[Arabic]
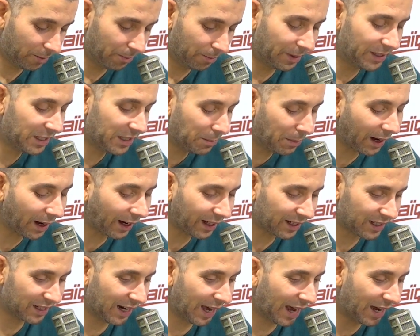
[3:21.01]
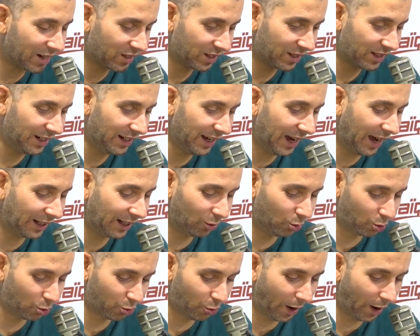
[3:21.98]
باش يبرقش العجز اللي
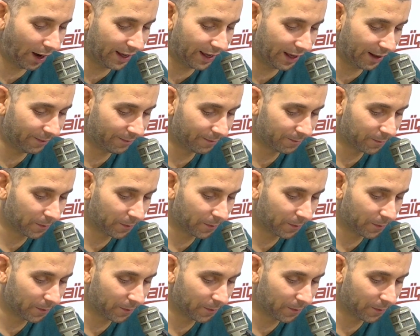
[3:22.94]
عنده شوية